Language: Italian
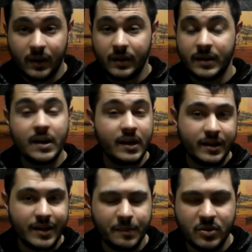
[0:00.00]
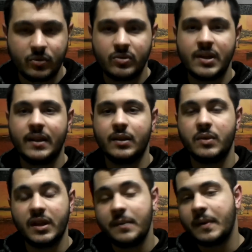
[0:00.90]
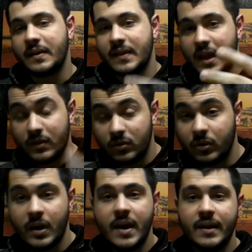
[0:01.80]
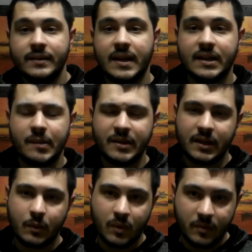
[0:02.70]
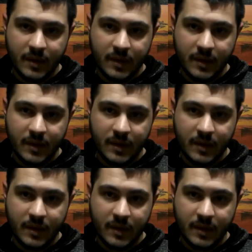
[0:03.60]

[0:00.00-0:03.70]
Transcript: eh, nel, in episodio 7, quindi riprendendo direttamente da quel,